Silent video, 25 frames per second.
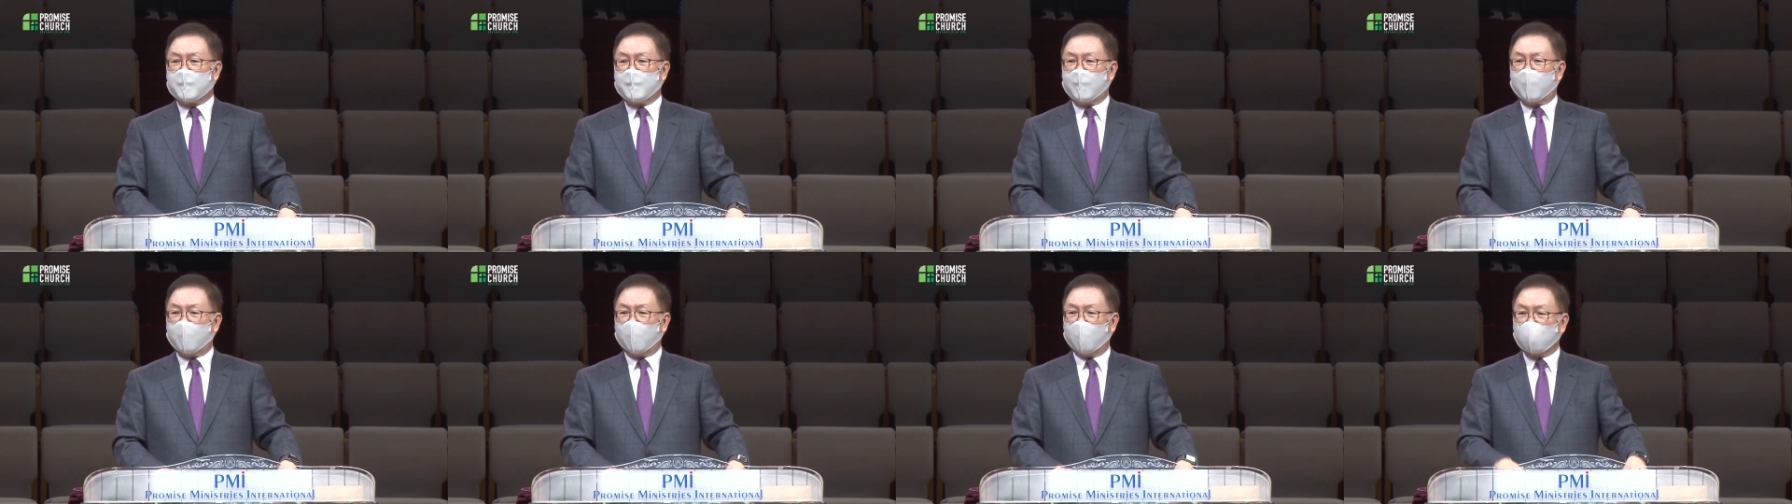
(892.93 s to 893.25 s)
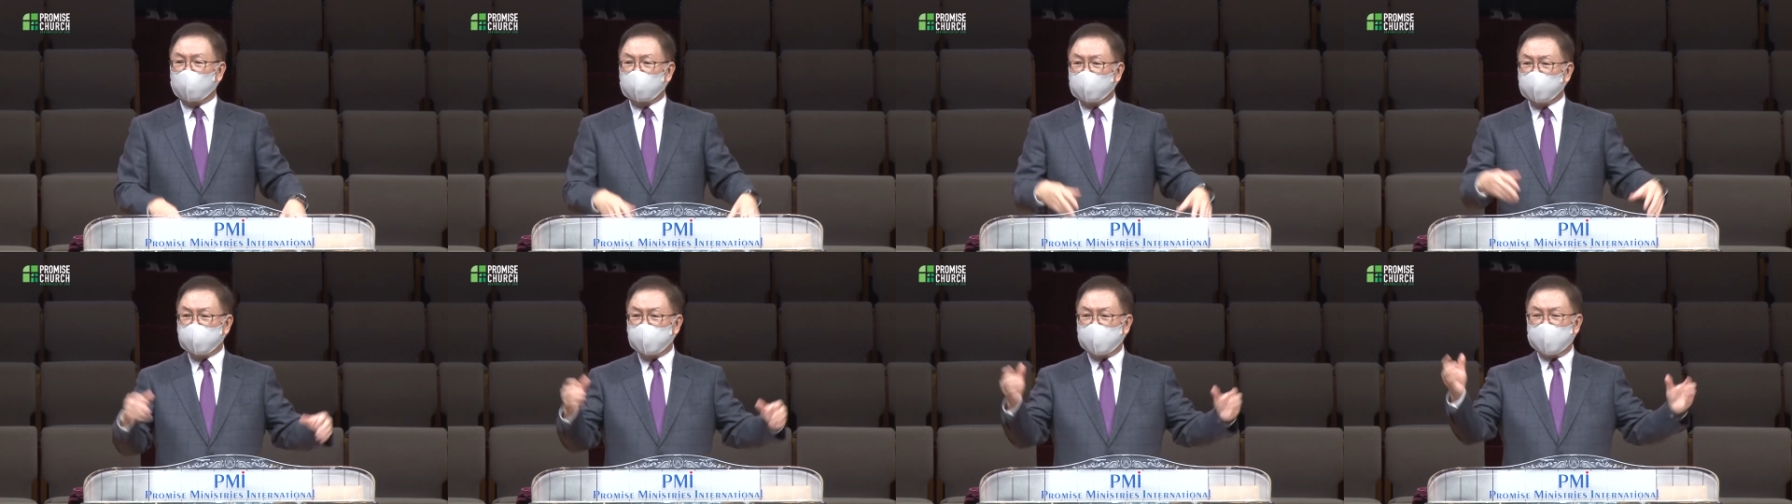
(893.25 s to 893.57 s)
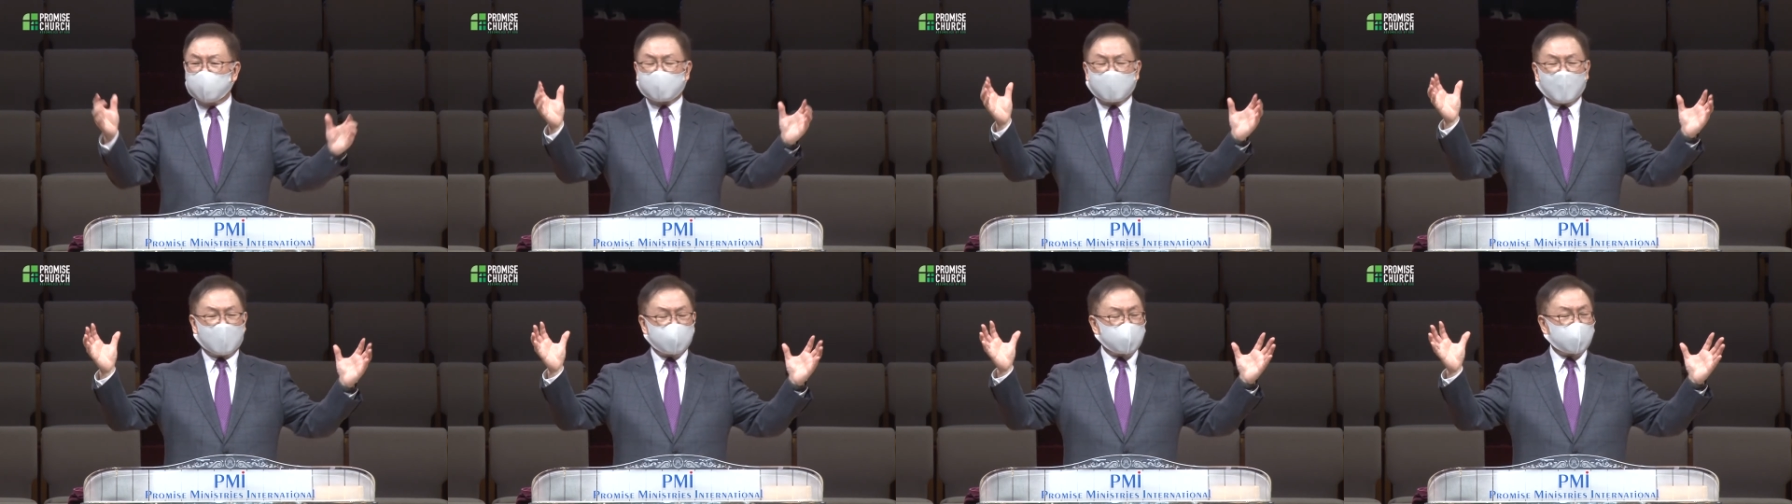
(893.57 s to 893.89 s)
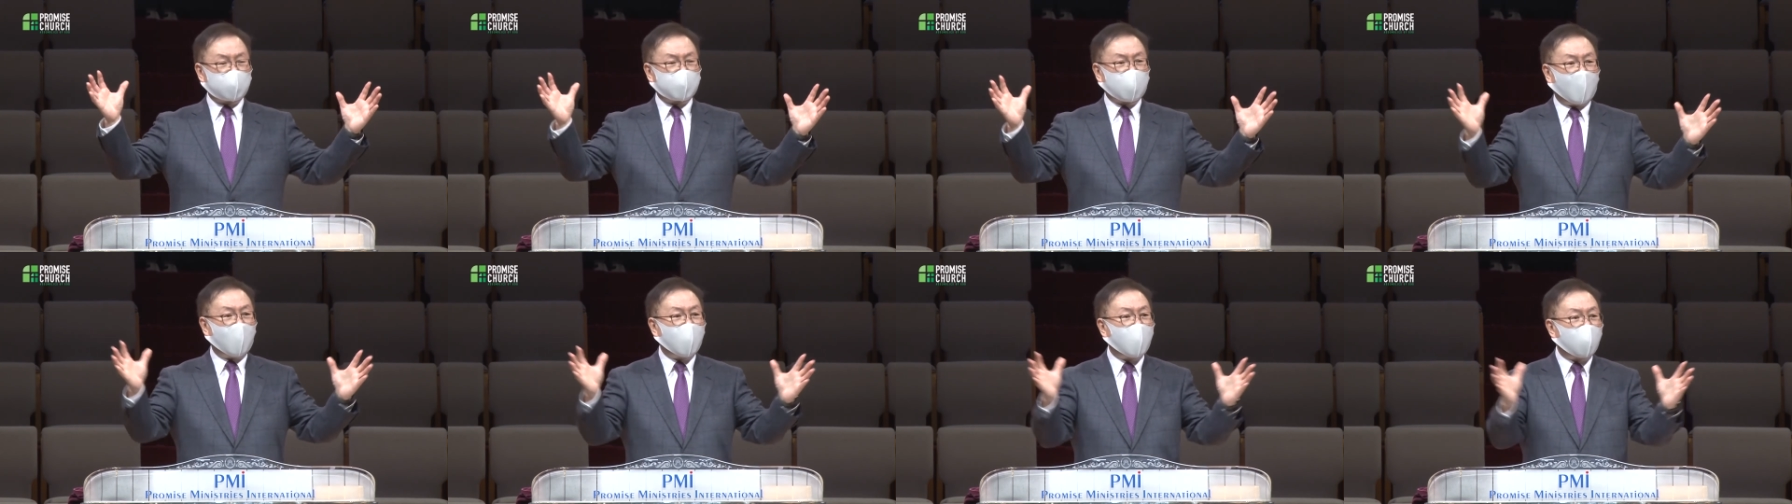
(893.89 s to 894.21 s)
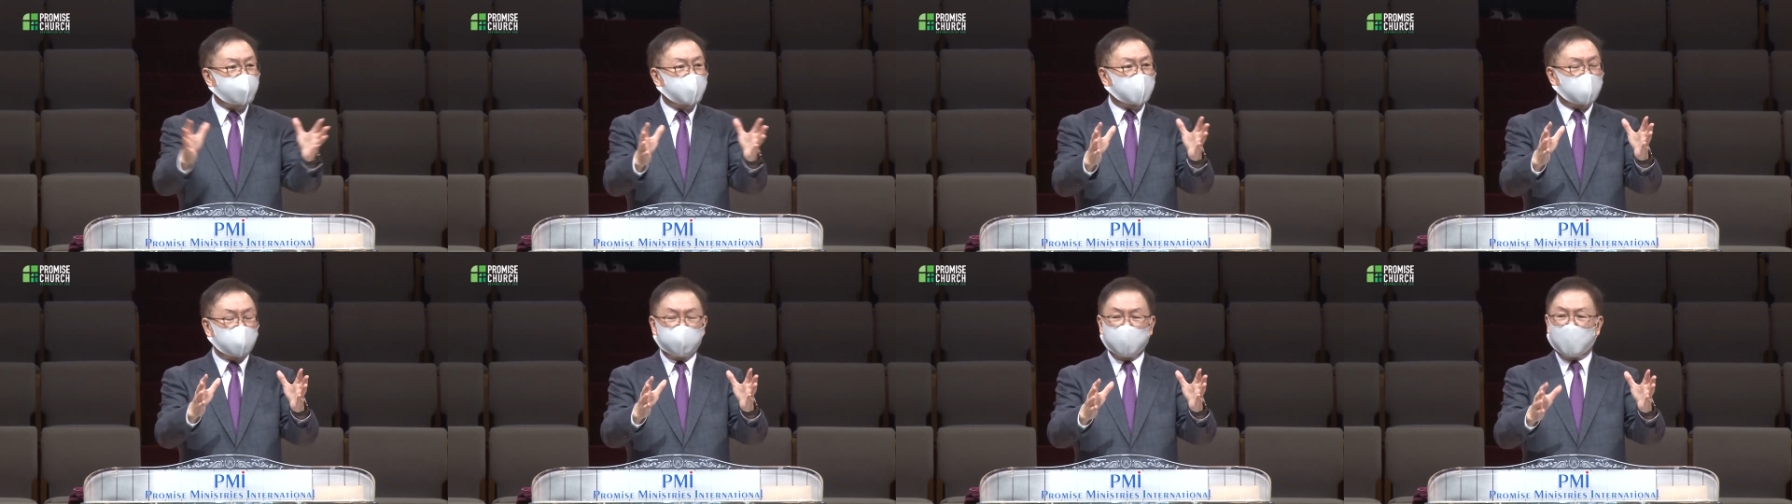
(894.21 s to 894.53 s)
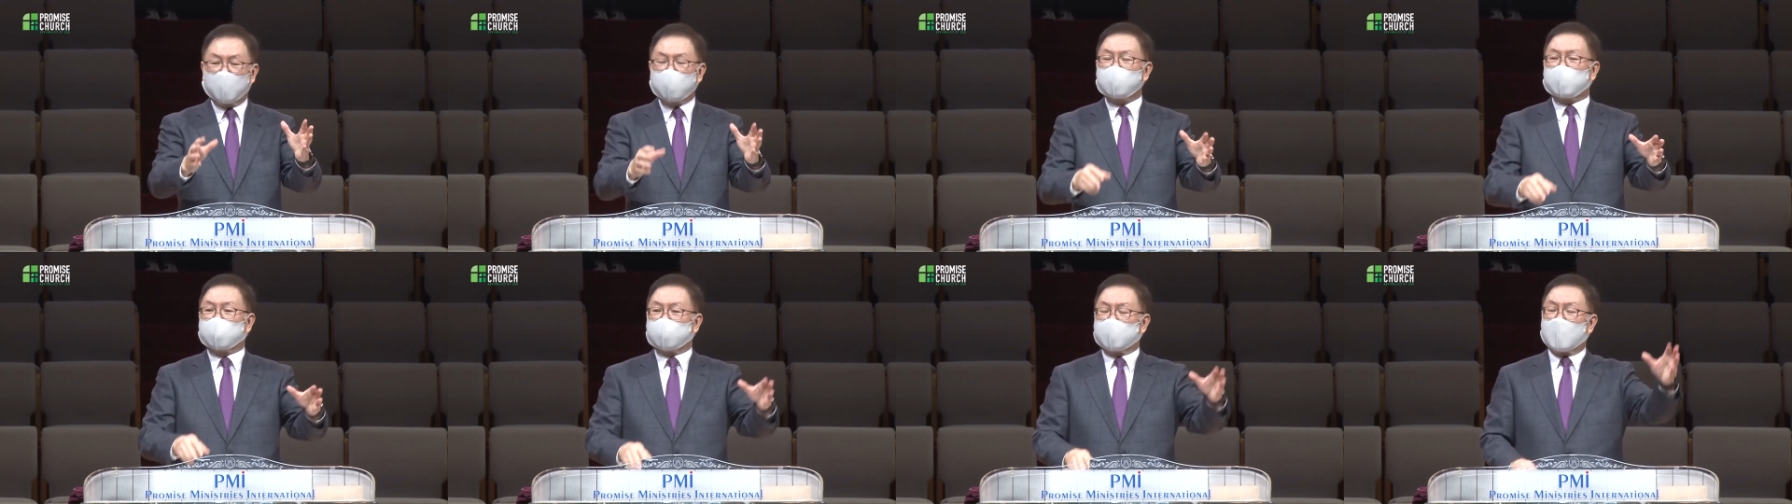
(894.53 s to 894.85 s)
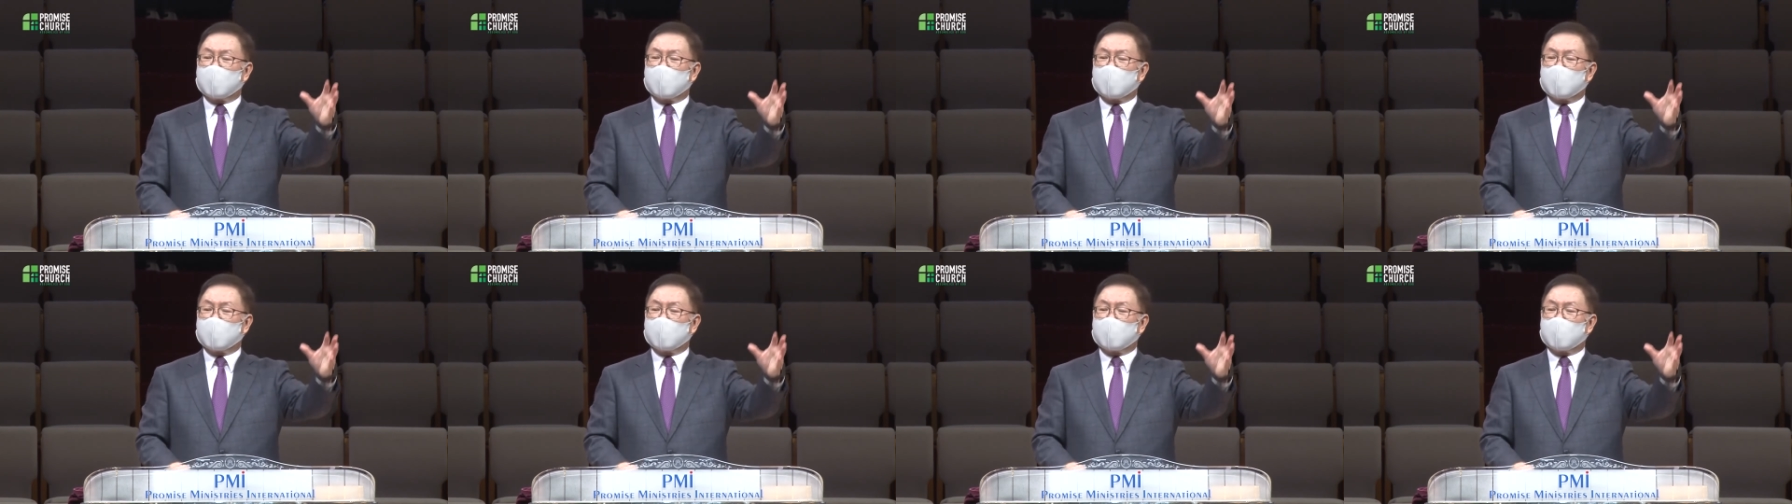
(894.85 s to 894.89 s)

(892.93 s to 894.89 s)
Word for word: 어른들까지 다 합치면 그